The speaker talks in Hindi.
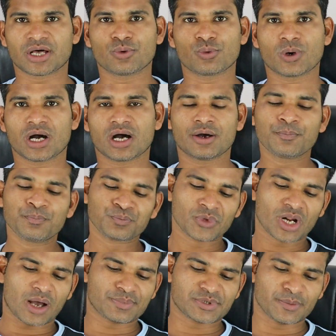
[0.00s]
बताऊंगा
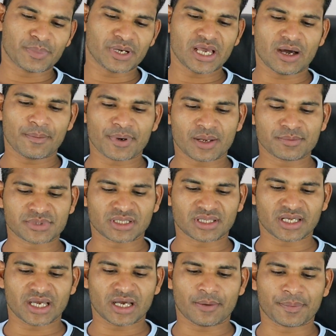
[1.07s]
अब सिंपली यहाँ पर हम
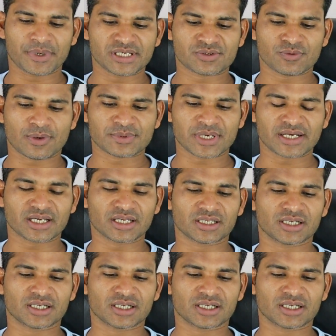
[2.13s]
चलते हैं अपने इस वेबसाइट के